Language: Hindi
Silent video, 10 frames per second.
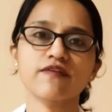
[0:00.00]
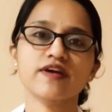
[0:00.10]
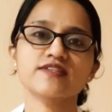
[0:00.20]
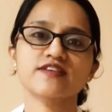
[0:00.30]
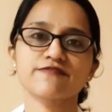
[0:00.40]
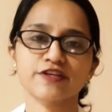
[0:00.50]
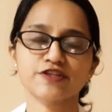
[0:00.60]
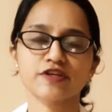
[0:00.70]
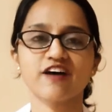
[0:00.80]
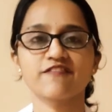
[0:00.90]
वायरस
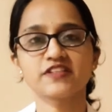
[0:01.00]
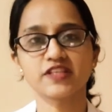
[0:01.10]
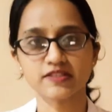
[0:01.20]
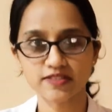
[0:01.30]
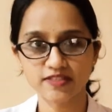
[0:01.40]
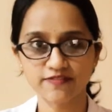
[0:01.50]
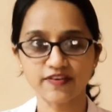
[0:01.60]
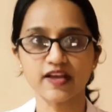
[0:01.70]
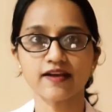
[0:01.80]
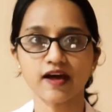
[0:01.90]
इन्फेक्शन काफ़ी तेज़ी से
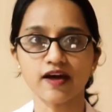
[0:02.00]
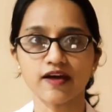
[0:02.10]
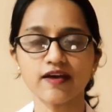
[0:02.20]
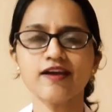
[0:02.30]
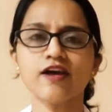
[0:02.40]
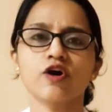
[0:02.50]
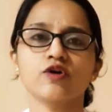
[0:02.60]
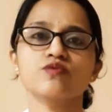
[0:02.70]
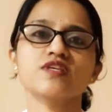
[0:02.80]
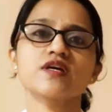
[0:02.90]
फैल रहा है
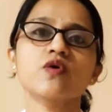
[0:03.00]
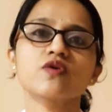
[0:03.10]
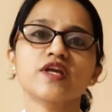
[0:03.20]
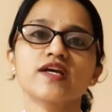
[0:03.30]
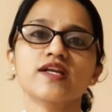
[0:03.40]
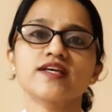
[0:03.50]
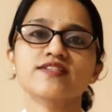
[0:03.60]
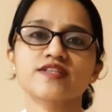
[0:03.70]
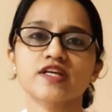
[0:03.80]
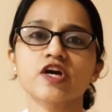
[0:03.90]
और उसे रोकने के लिए
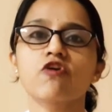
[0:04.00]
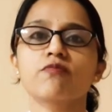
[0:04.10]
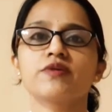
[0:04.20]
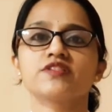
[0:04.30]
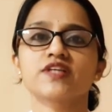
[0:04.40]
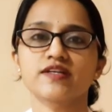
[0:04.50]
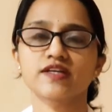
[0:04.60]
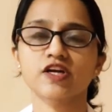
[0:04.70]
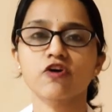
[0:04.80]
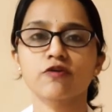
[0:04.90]
स्टेट गवर्नमेंट
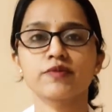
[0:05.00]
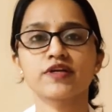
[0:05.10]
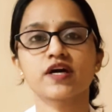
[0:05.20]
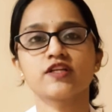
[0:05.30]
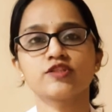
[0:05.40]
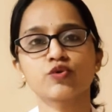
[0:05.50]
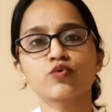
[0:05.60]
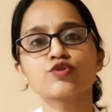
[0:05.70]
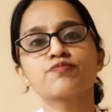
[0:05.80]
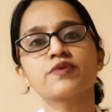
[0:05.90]
सेंट्रल गवर्नमेंट जो
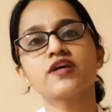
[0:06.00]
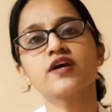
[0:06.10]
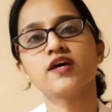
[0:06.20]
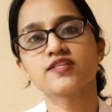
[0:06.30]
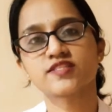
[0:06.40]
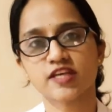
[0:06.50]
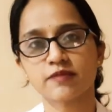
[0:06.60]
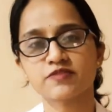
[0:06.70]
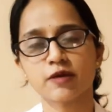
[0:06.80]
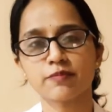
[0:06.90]
कुछ भी
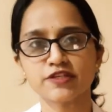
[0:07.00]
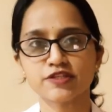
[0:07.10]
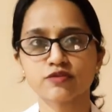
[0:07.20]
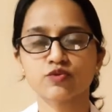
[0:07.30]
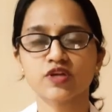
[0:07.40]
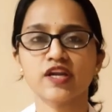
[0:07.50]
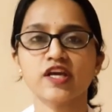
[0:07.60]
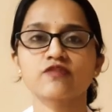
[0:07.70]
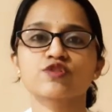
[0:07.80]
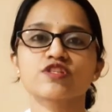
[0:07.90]
स्टेप्स या मेजर्स उठाने
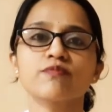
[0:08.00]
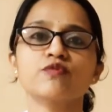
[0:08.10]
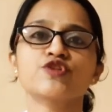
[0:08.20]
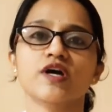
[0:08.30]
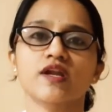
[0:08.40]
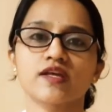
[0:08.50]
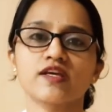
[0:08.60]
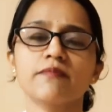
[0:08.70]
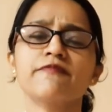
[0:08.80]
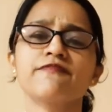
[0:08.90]
हैं वो सब कुछ कर रही
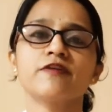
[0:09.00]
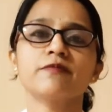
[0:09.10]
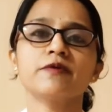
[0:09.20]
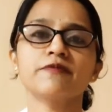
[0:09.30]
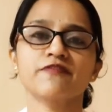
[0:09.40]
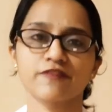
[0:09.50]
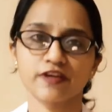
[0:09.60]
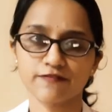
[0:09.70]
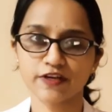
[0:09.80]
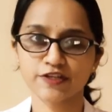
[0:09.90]
है पर फिर भी
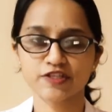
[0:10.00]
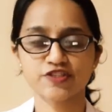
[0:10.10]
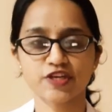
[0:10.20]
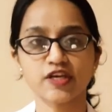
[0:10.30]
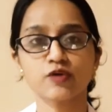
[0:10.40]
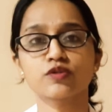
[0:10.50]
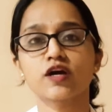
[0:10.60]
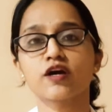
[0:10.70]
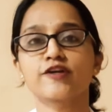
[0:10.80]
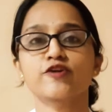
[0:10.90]
इन्फेक्शन चाहिए उतना
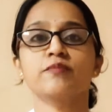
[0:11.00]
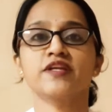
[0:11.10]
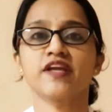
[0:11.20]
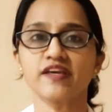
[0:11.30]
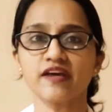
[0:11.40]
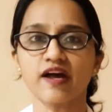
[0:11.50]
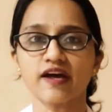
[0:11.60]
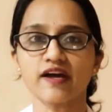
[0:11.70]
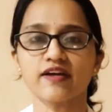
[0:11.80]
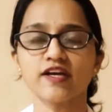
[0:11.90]
कंट्रोल में नहीं आ रहा
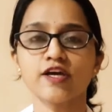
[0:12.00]
है